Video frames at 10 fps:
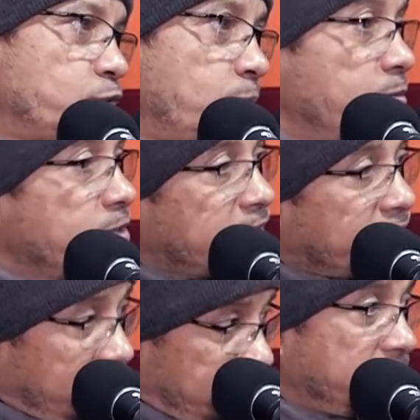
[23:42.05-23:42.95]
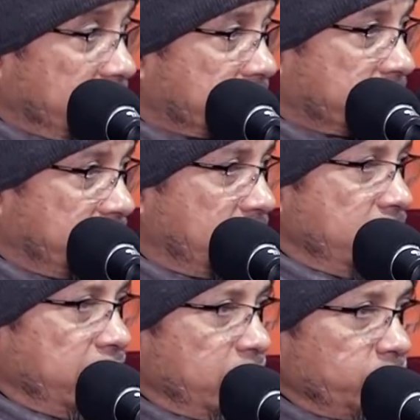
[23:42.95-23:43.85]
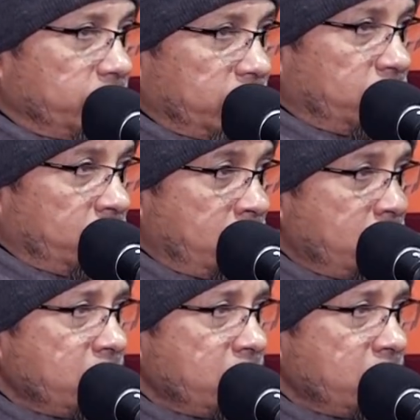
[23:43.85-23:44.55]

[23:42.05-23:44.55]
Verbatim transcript: সময় যে কাছিয়ে গেছে এর মধ্যে কোনো